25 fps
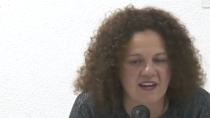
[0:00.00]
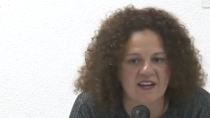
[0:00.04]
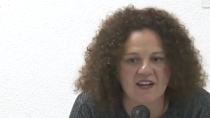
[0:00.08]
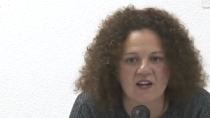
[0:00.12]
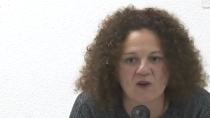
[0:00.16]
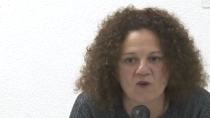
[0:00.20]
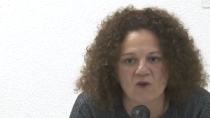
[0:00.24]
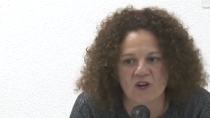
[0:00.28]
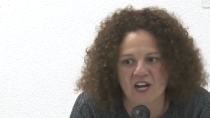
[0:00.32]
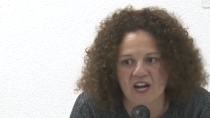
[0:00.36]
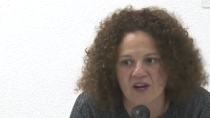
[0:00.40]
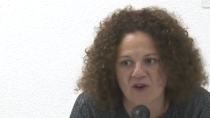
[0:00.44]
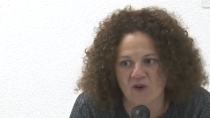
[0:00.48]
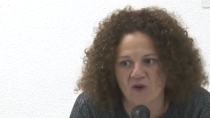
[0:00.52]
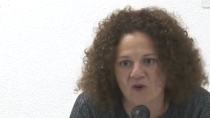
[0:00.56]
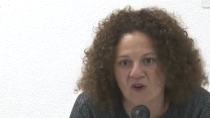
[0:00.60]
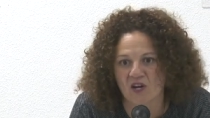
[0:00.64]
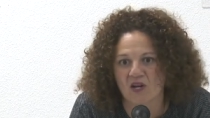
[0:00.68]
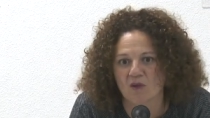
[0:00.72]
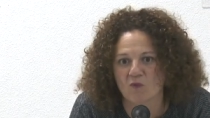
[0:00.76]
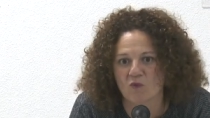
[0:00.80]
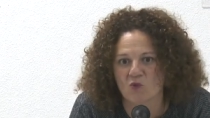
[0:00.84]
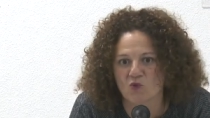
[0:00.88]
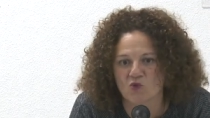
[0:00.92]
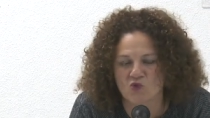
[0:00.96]
en el horario
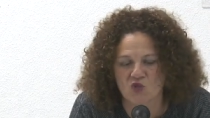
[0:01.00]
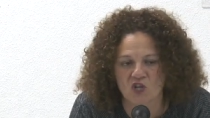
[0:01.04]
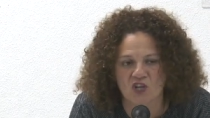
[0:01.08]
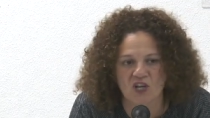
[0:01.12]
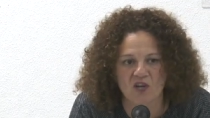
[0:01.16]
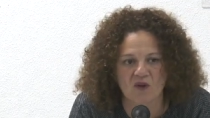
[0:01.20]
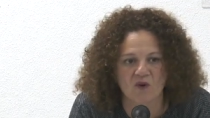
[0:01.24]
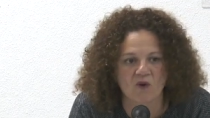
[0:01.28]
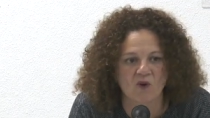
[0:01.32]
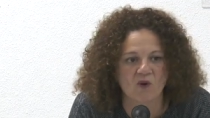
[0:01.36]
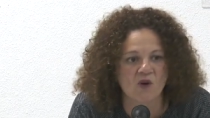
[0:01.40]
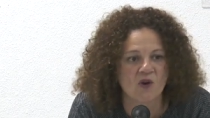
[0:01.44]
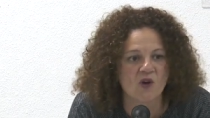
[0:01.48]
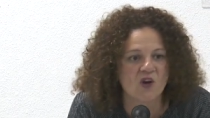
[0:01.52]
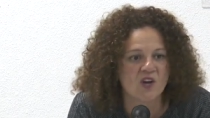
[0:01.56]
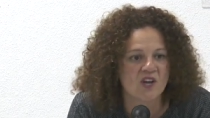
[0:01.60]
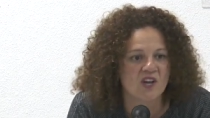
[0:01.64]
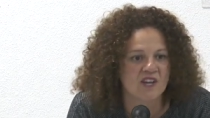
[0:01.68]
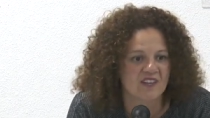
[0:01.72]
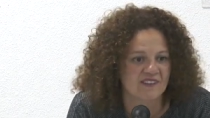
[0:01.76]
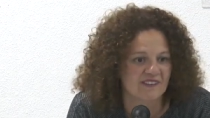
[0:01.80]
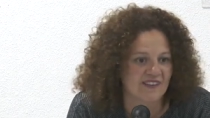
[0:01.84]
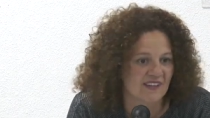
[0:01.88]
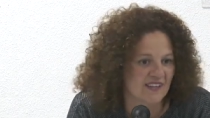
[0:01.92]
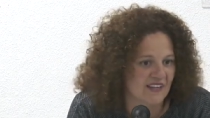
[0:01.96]
que el museo
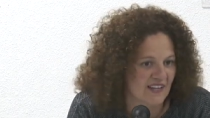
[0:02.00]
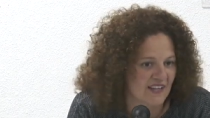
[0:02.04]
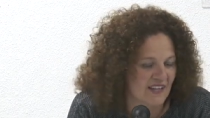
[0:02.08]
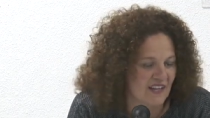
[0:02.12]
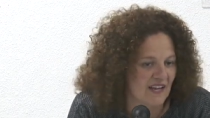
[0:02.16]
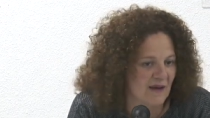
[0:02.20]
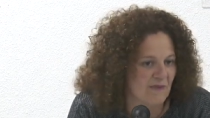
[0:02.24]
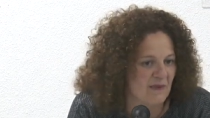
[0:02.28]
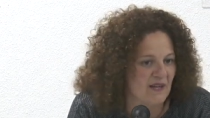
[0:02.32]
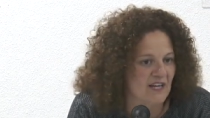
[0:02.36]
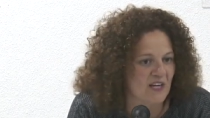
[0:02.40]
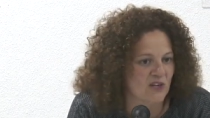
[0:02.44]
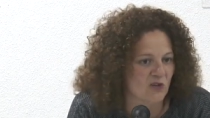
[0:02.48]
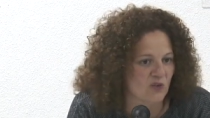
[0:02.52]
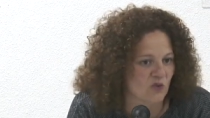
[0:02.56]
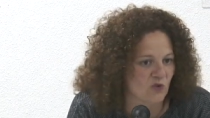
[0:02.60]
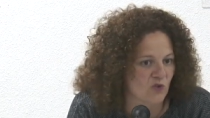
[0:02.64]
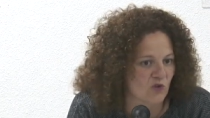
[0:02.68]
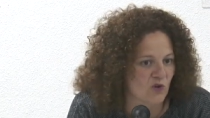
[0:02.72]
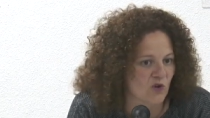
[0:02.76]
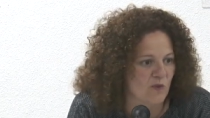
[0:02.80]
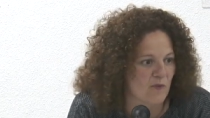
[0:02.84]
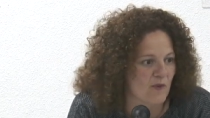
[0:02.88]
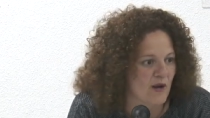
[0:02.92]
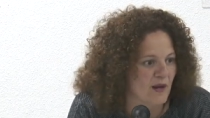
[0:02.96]
tiene
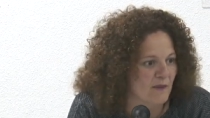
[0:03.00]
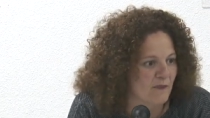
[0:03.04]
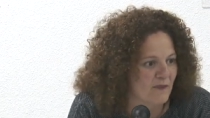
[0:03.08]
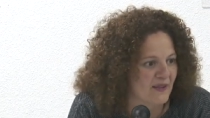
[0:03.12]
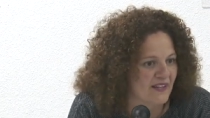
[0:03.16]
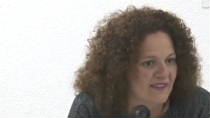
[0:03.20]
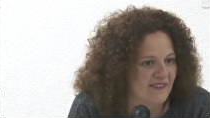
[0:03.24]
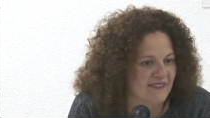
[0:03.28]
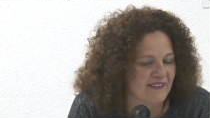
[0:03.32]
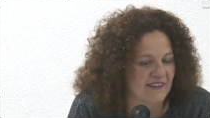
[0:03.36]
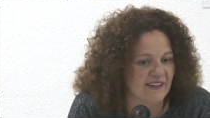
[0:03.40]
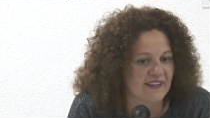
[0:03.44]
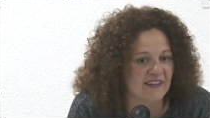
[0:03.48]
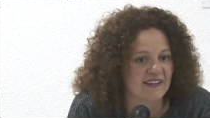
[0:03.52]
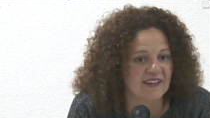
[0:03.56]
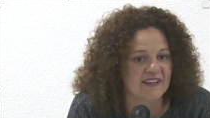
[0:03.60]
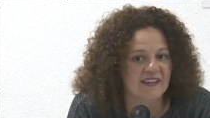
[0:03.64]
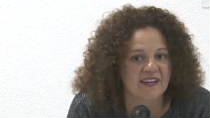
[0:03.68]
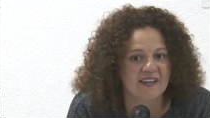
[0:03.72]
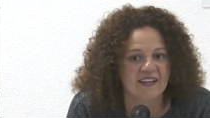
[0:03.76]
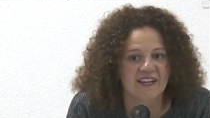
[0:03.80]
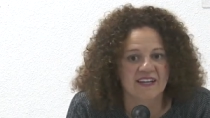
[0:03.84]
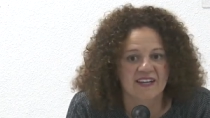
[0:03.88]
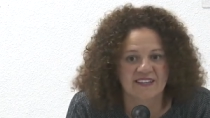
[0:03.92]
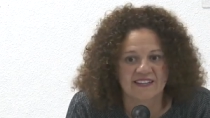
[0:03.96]
abierto normalmente.
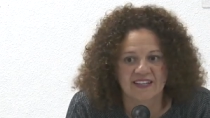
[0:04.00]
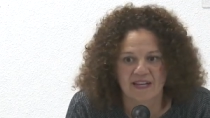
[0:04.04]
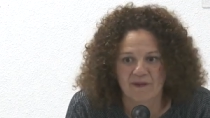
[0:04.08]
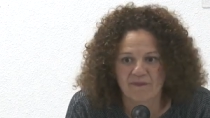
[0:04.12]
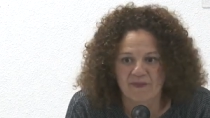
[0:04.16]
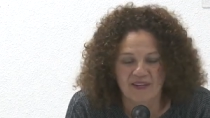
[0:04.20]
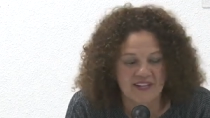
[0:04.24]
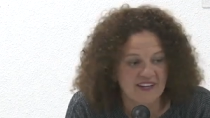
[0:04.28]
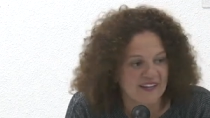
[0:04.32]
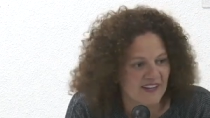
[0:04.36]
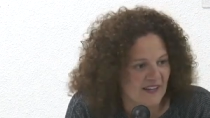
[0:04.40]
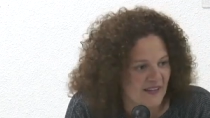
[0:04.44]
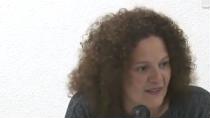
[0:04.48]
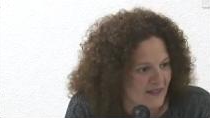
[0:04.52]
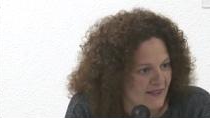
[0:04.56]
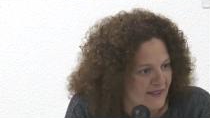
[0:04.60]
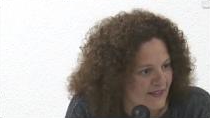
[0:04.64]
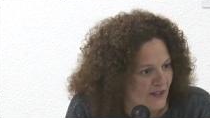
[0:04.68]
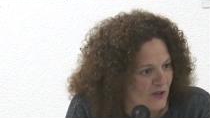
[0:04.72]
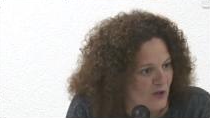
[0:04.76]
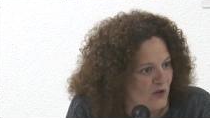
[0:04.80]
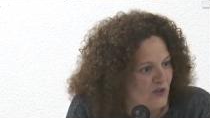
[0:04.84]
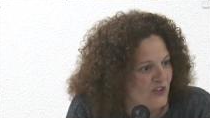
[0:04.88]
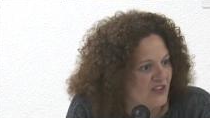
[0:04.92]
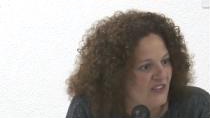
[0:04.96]
También
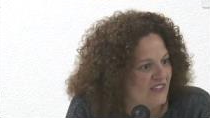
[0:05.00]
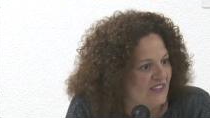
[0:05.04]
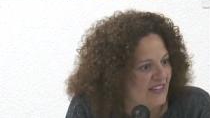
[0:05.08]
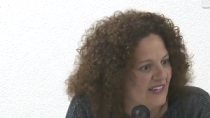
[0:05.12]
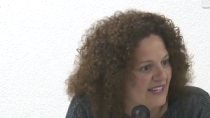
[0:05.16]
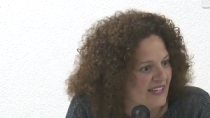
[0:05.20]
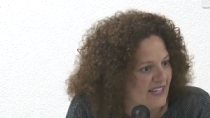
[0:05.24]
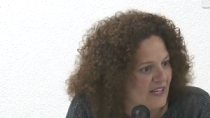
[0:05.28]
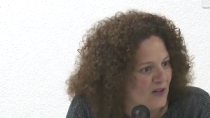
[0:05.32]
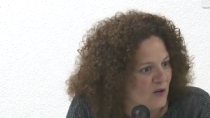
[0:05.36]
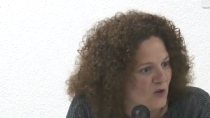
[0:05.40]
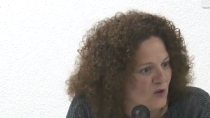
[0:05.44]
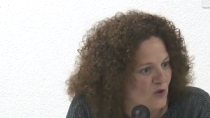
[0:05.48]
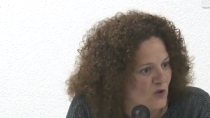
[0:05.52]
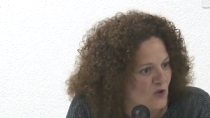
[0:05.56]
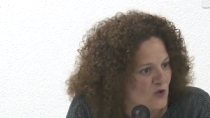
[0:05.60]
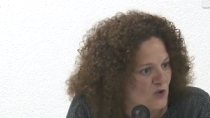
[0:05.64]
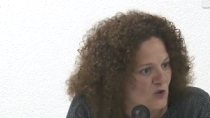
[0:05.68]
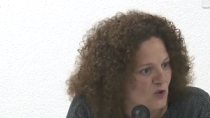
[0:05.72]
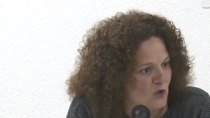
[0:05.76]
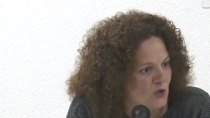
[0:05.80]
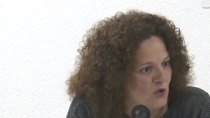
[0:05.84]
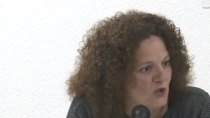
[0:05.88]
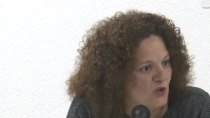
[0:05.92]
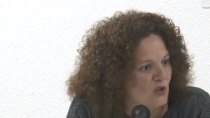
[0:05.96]
agradecer que hoy está aquí con
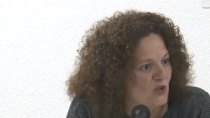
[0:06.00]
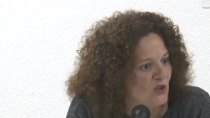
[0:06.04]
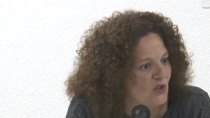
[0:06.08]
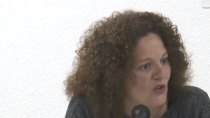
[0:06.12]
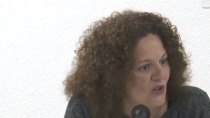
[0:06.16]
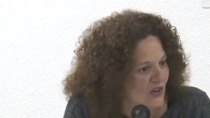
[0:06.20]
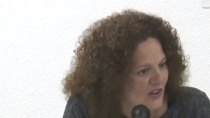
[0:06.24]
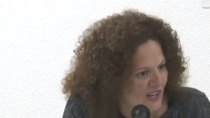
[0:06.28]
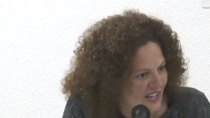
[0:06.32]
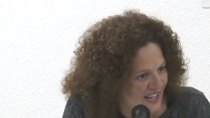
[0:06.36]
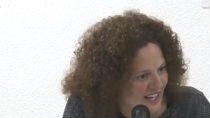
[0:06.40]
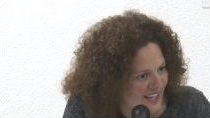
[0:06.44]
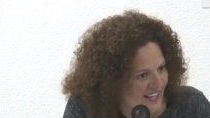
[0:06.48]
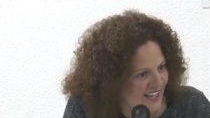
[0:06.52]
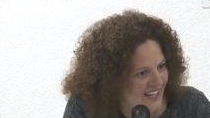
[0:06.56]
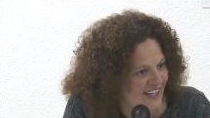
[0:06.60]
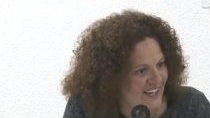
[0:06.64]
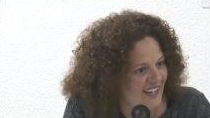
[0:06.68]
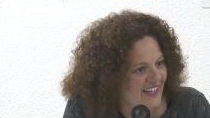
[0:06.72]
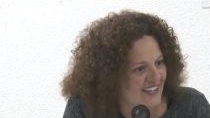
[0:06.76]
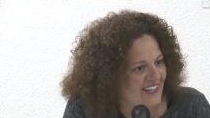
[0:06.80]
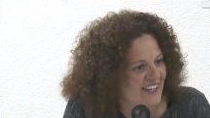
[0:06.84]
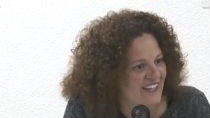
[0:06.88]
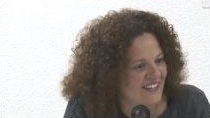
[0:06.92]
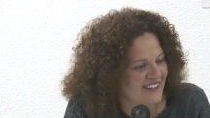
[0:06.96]
nosotros
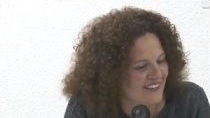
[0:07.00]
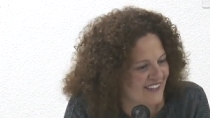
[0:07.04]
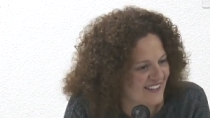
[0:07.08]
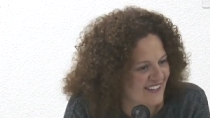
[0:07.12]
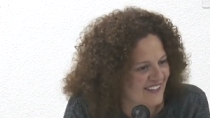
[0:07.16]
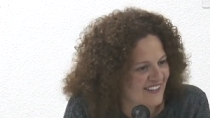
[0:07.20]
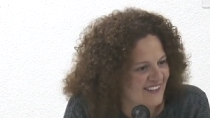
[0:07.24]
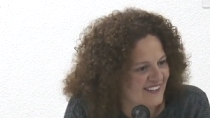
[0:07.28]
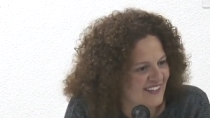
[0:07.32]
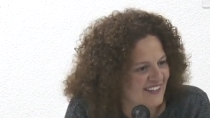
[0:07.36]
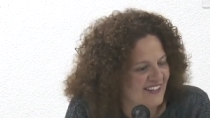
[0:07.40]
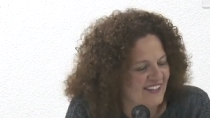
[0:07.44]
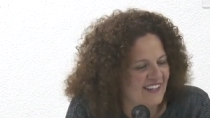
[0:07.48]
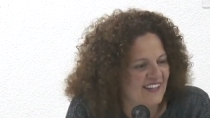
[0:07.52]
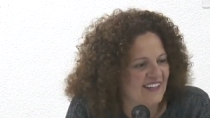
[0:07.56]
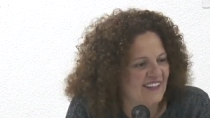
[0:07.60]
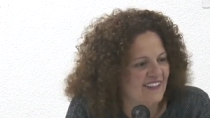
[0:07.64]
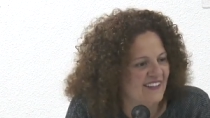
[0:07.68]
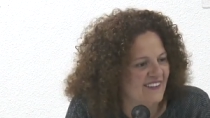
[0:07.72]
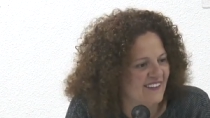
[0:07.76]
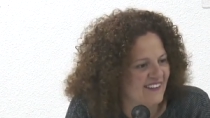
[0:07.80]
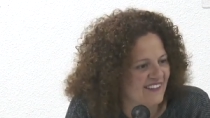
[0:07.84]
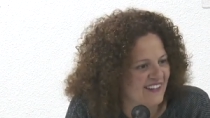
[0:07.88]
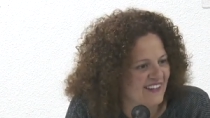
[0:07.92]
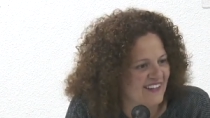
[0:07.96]
el teniente
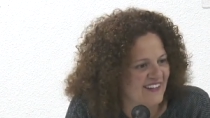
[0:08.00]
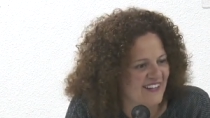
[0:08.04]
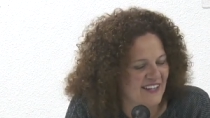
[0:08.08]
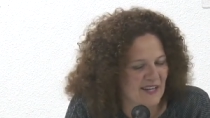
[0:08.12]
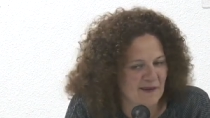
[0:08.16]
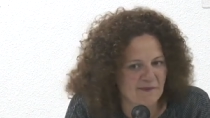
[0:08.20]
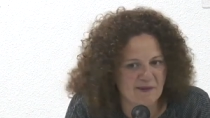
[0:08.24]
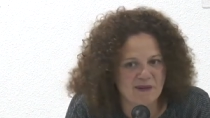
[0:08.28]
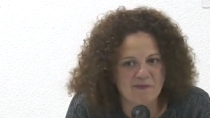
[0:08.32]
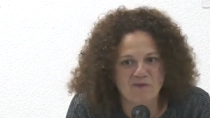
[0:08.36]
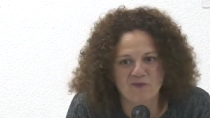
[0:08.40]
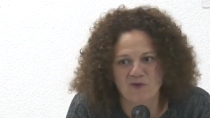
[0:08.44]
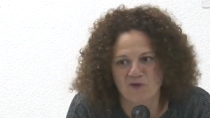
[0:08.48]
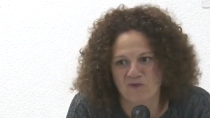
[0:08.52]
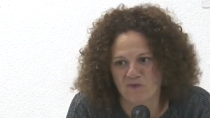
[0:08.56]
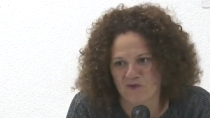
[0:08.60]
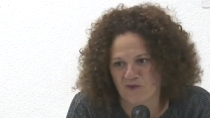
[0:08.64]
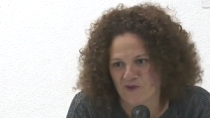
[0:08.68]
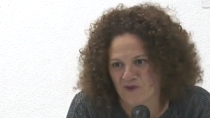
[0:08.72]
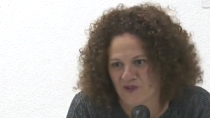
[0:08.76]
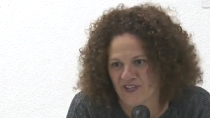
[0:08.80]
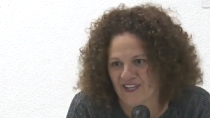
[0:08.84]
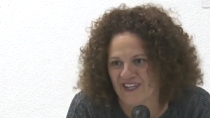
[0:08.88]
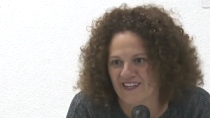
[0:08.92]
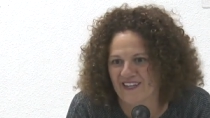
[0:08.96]
alcalde de la Nava, pues
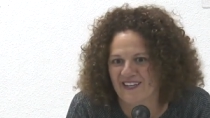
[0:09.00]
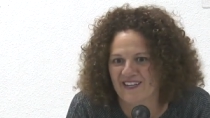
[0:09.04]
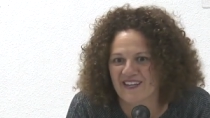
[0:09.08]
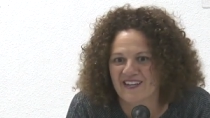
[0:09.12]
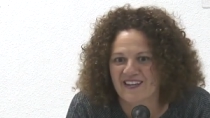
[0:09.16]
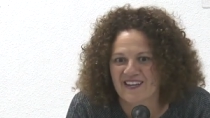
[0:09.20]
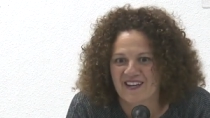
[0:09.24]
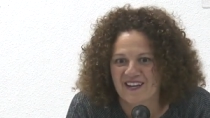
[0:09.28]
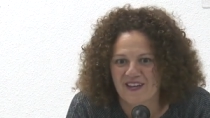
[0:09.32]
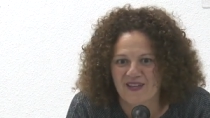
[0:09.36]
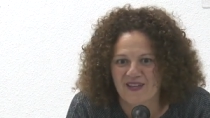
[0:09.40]
porque